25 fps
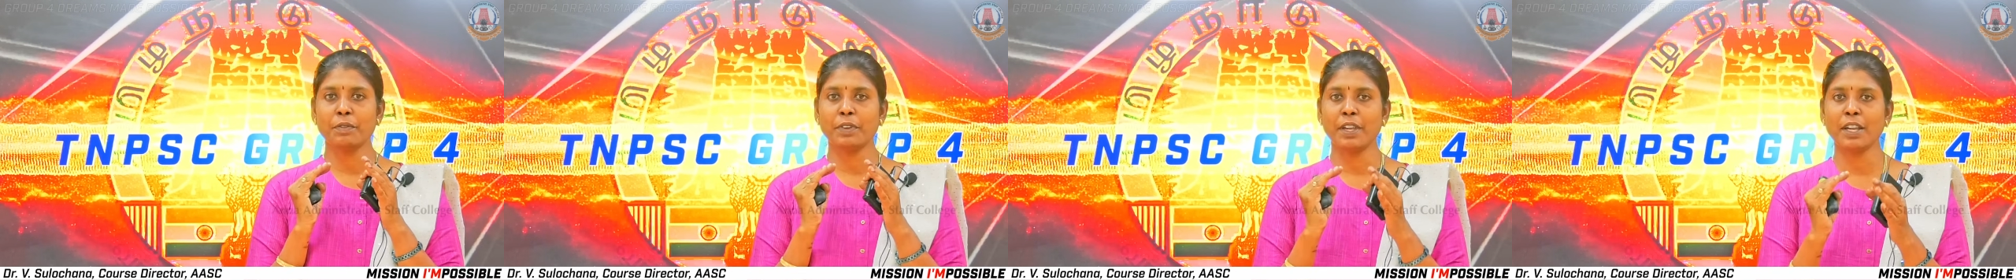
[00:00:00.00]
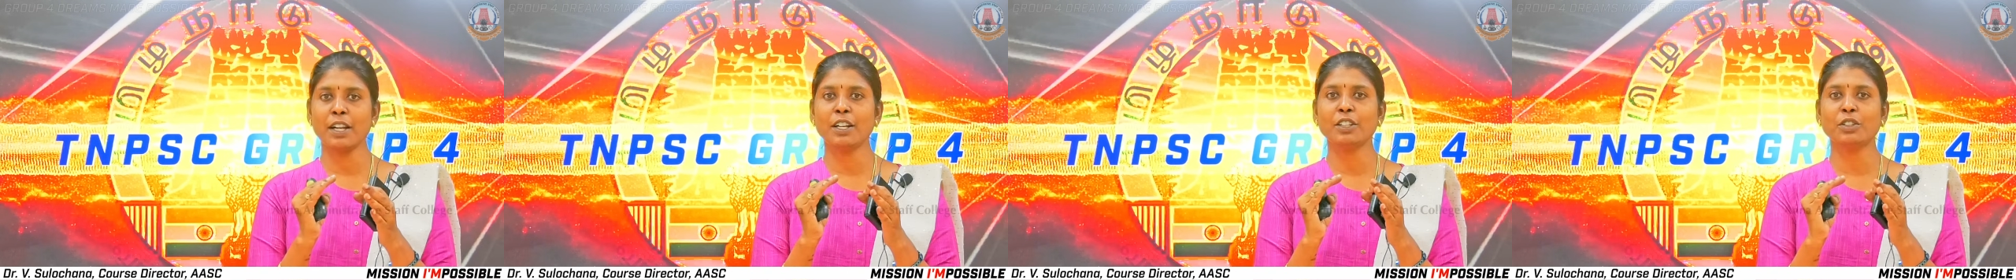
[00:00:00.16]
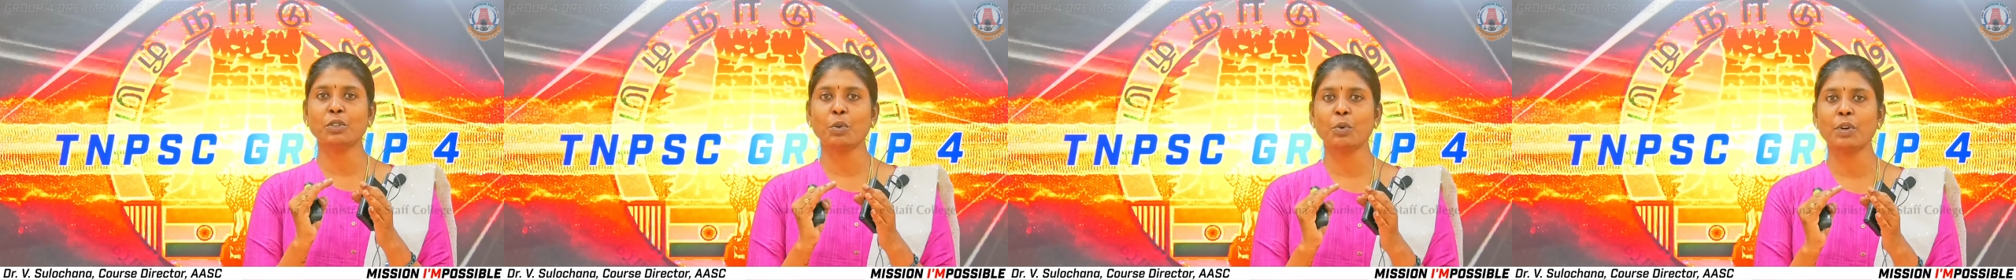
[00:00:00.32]

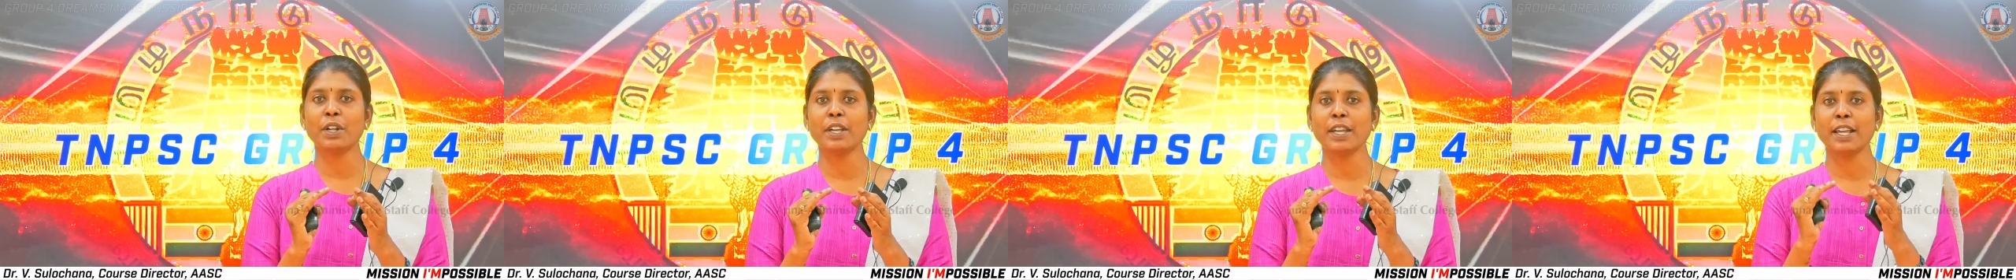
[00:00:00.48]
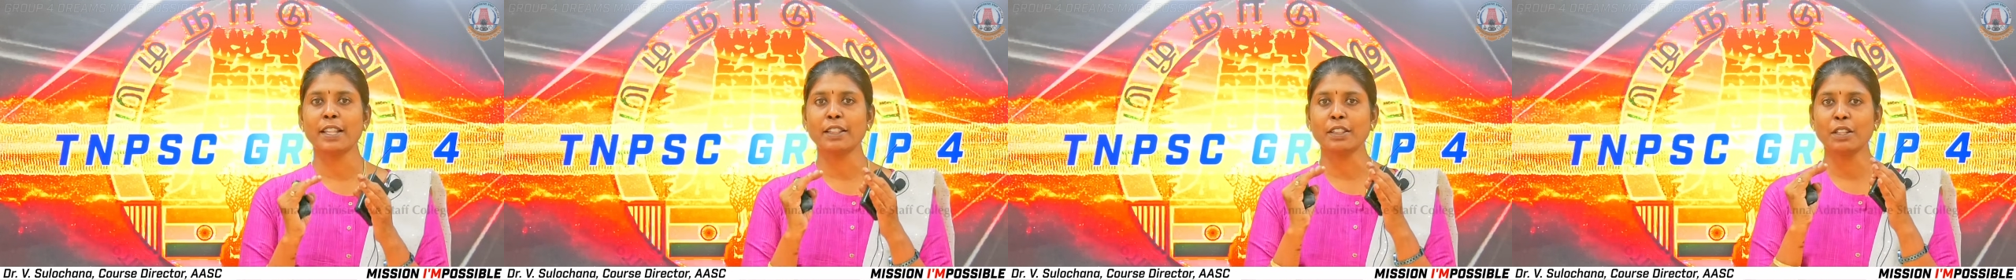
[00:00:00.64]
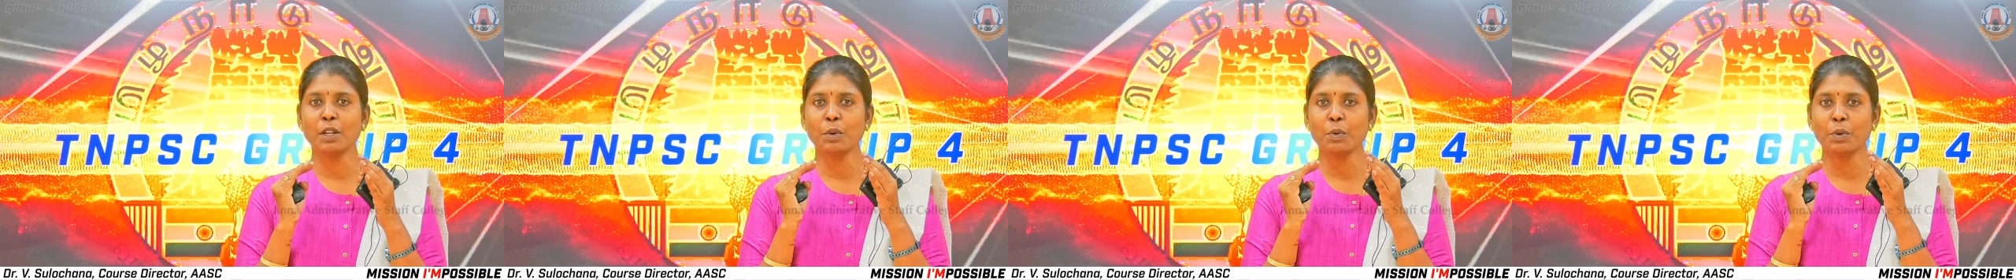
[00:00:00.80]
வேகத்தோட
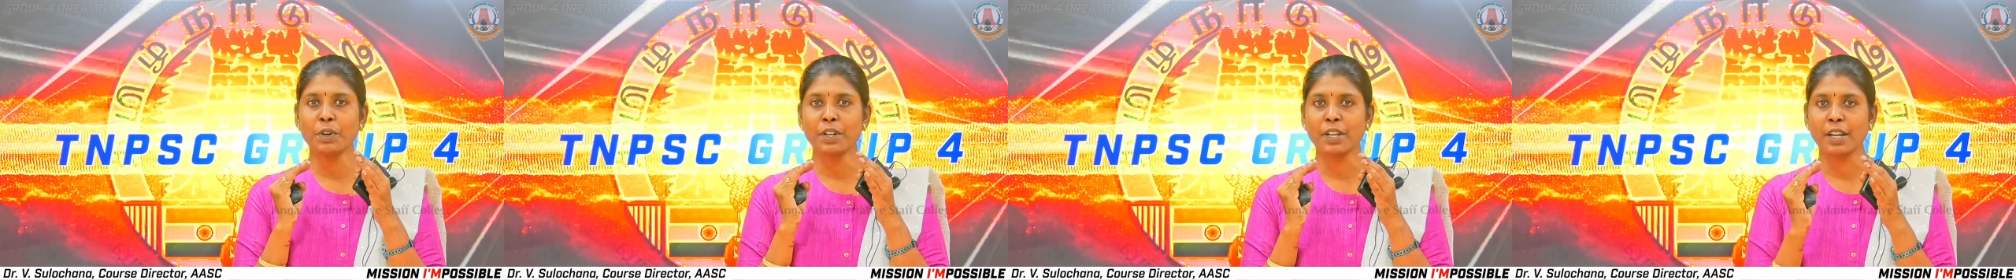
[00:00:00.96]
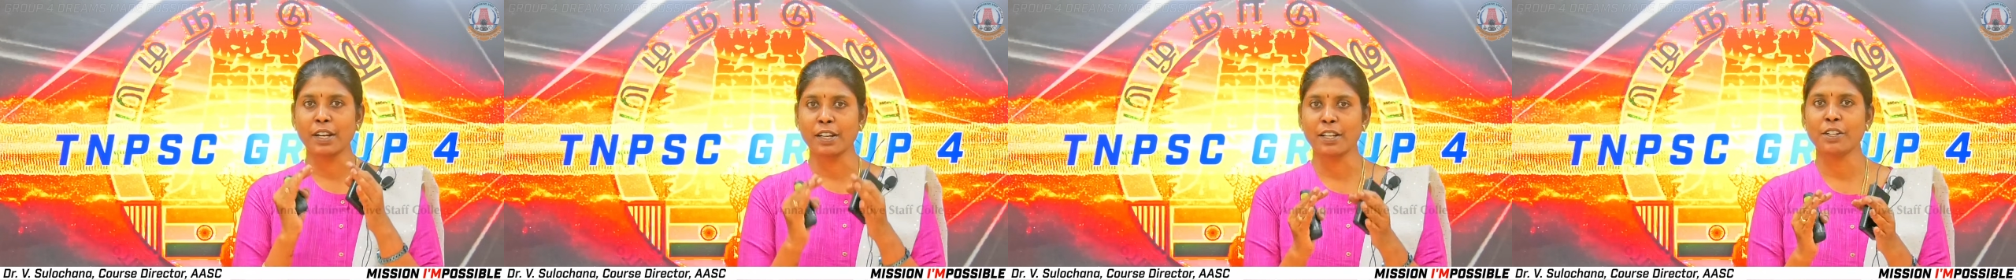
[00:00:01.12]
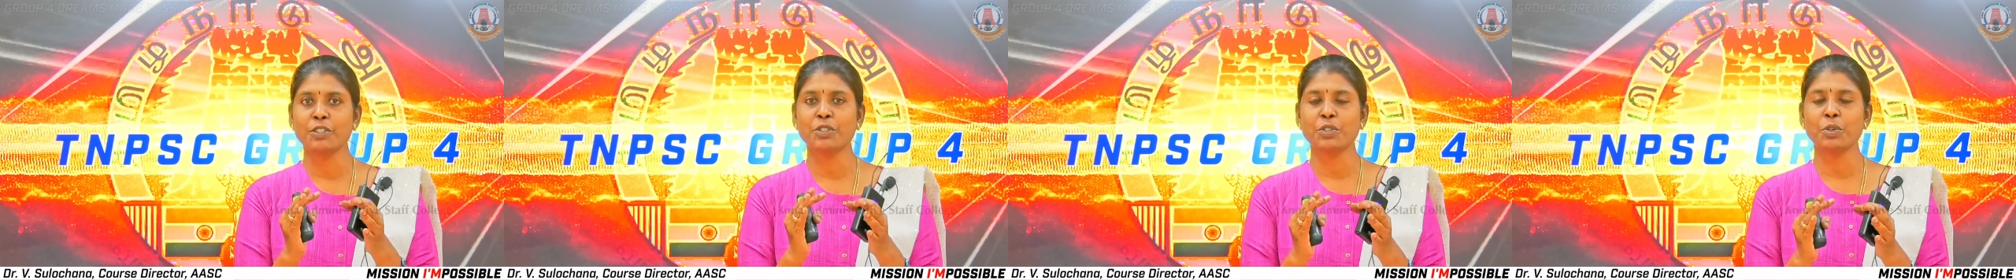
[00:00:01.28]
எந்த ஒரு
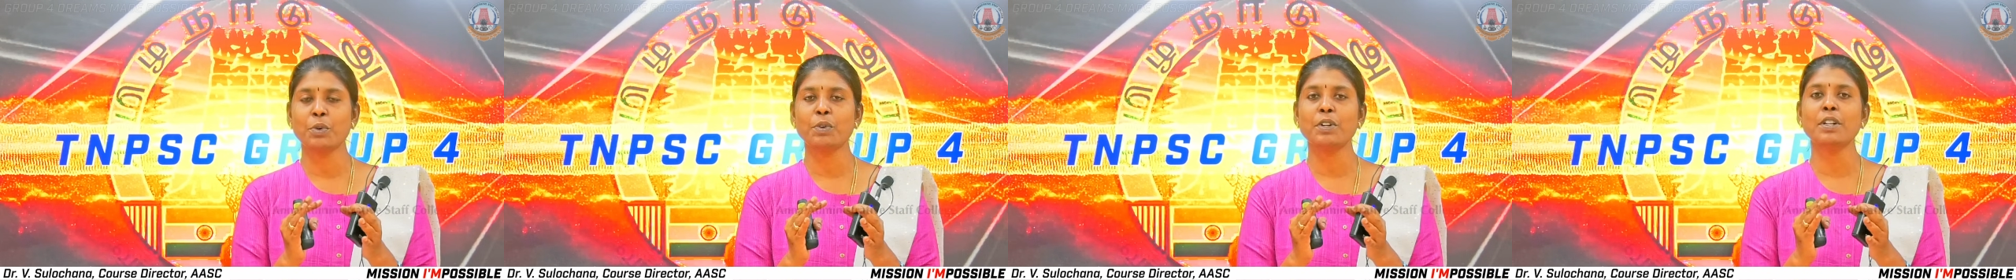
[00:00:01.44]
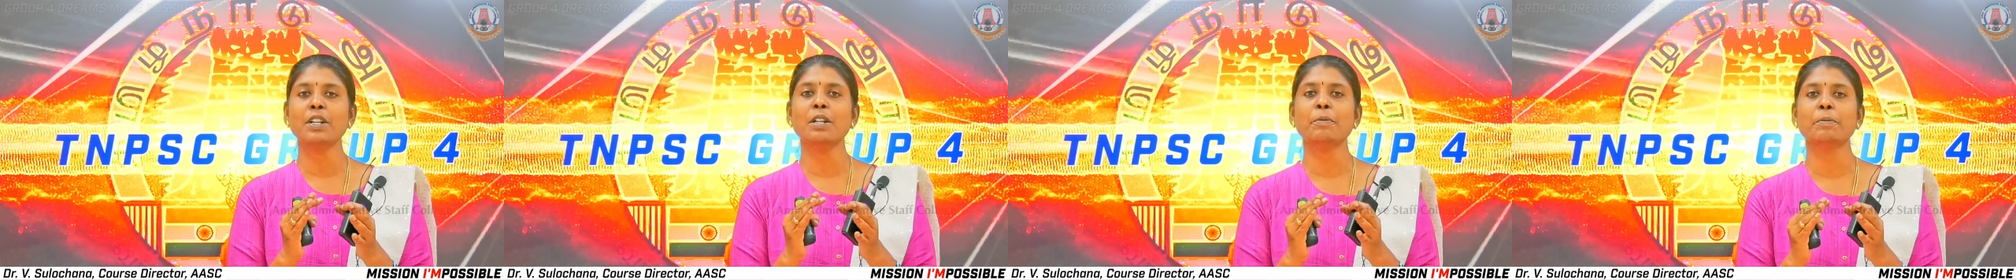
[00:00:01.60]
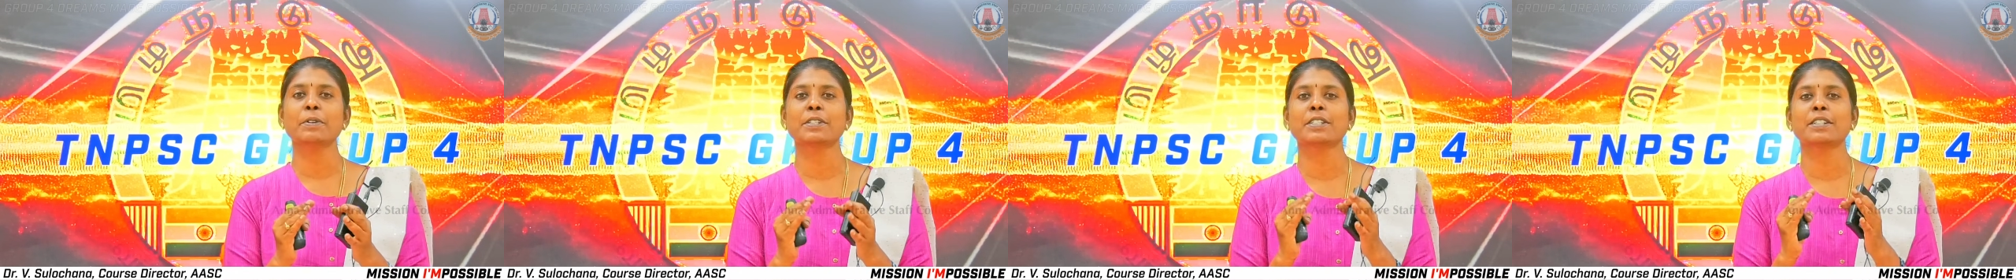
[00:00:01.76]

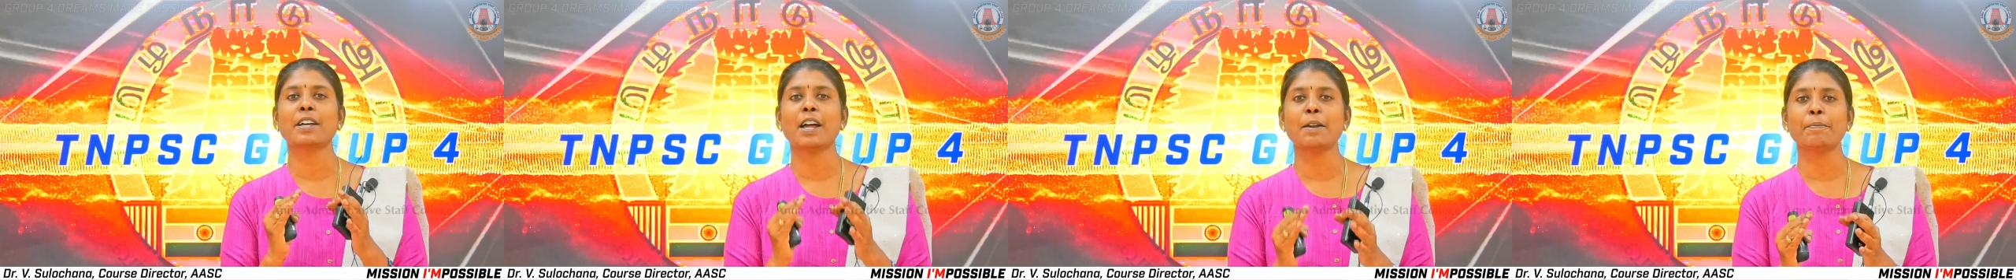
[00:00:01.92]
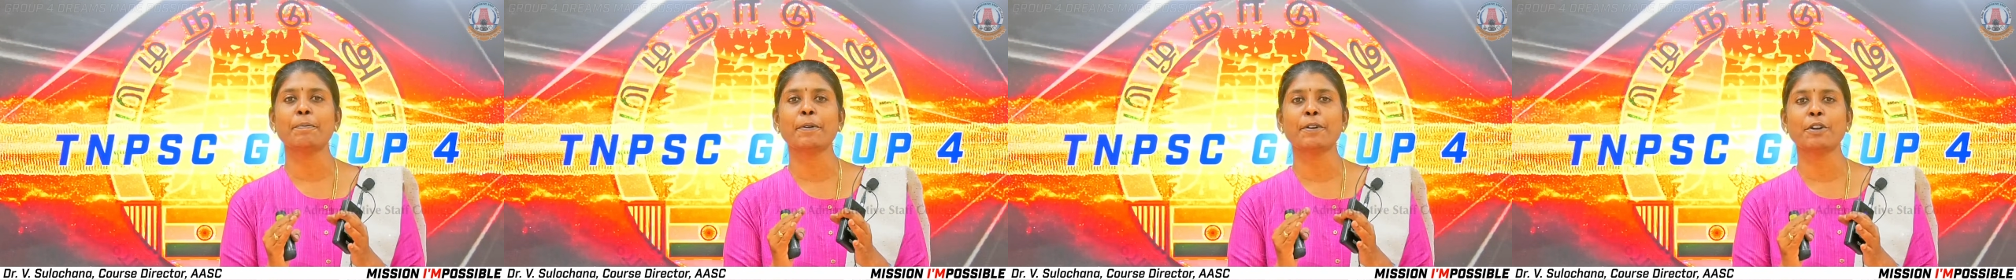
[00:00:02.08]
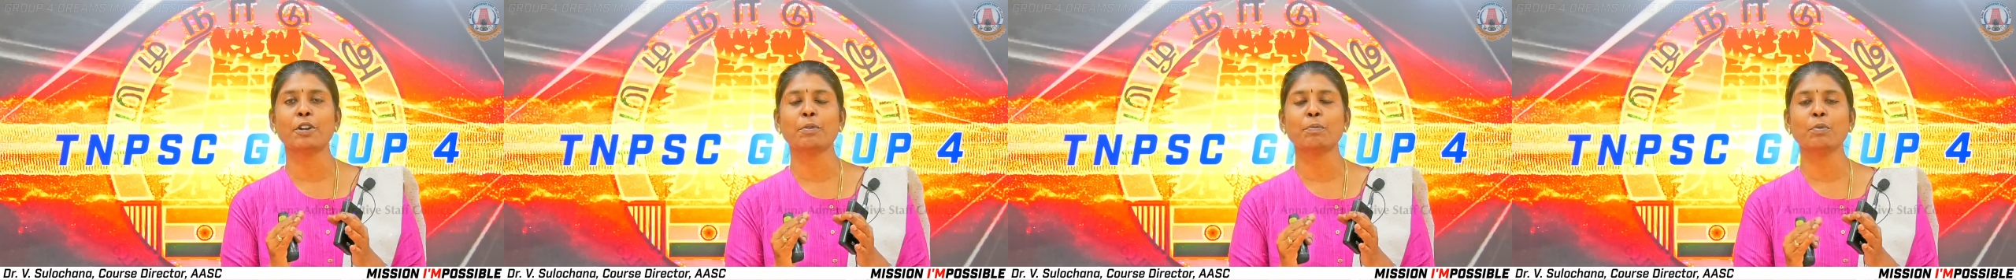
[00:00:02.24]
எனர்ஜியோட நம்ம
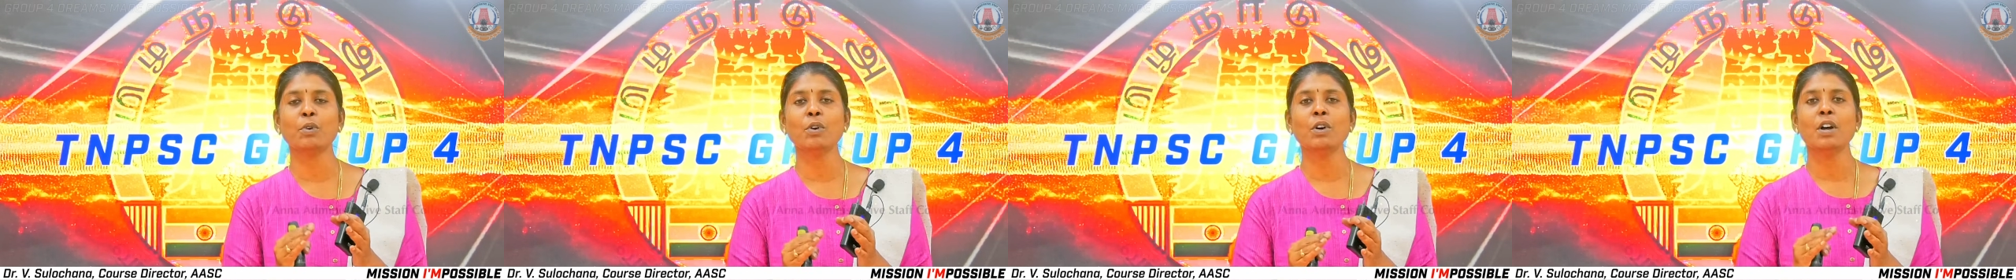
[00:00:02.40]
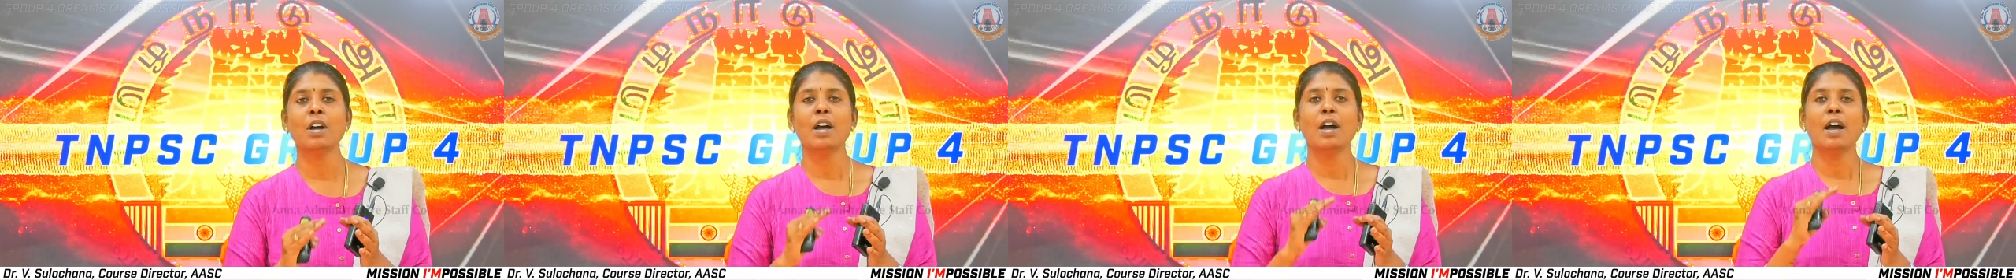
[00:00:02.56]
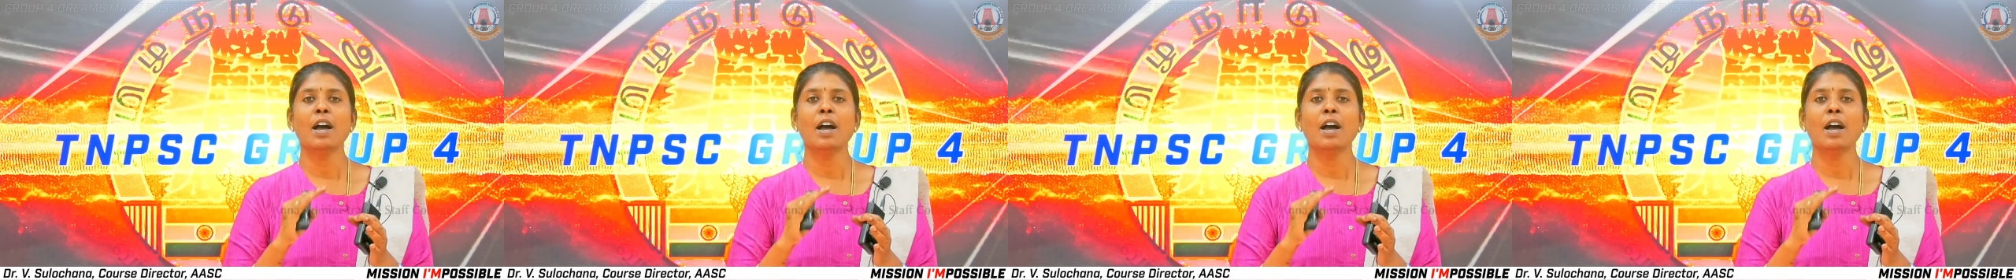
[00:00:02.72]
ஸ்டார்ட் பண்ணுறோமோ